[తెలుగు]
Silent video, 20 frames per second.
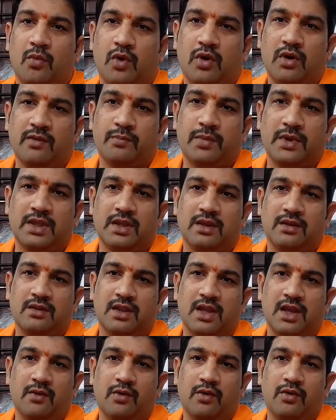బృహస్పతి
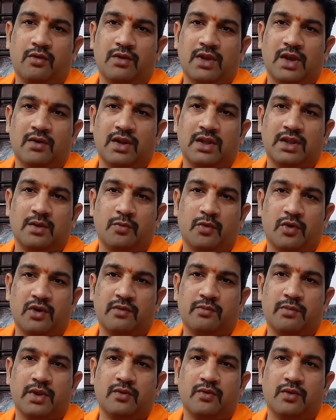దేవగురువు ఎవరైతే
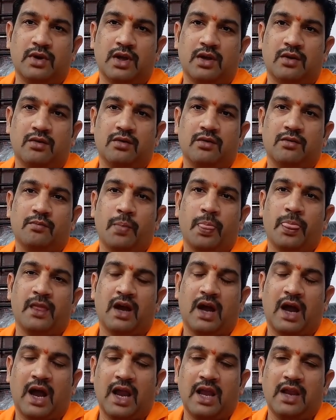బృహస్పతి ఉన్నారో
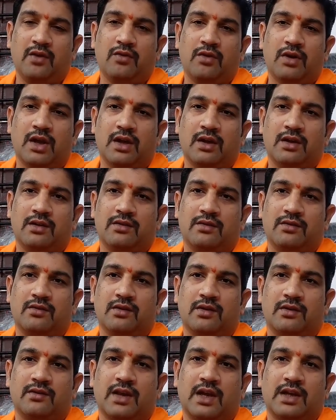ఆయన కూడా
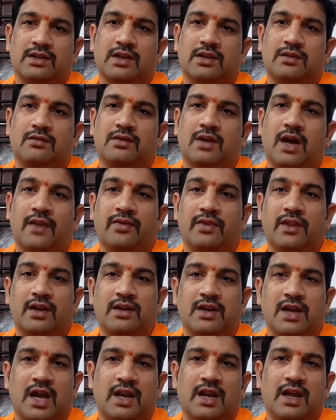సాక్షాత్ అంత
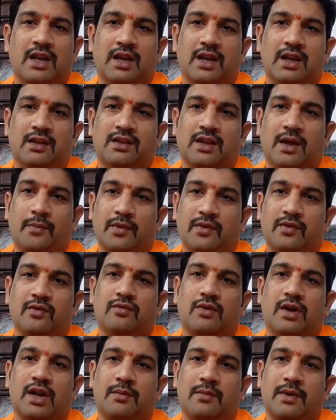జ్ఞానాన్ని తపస్సు
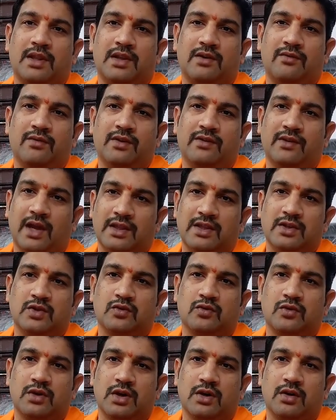ద్వారా మాత్రమే
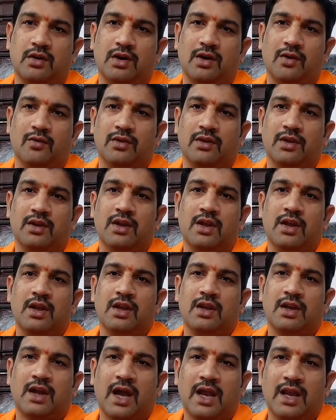సాధించుకున్నట్లుగా ఉంది
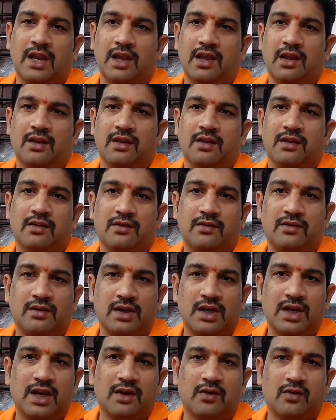కానీ
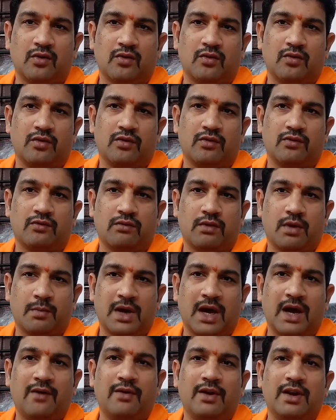స్త్రీలకు
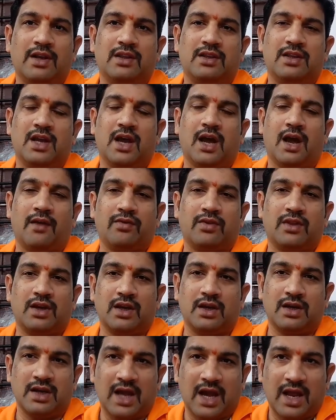స్వభావరీత్యా
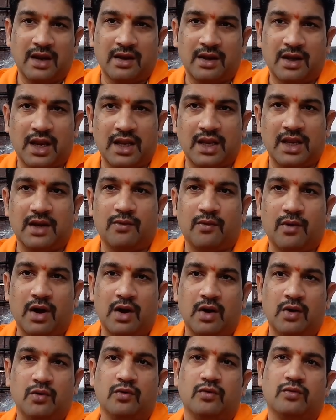అంతటి జ్ఞానం కలిగిన
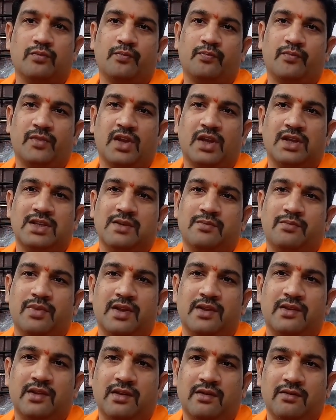వాళ్ళు అని
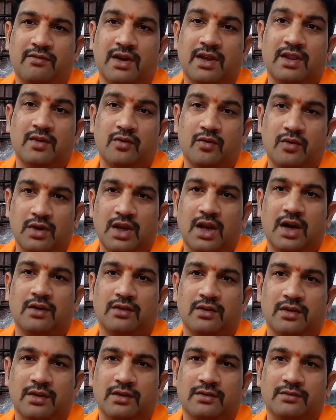చెప్పేసి వేదం
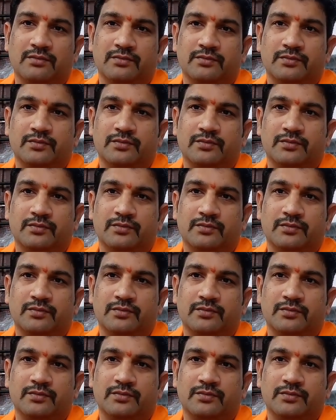కొనియాడుతుంది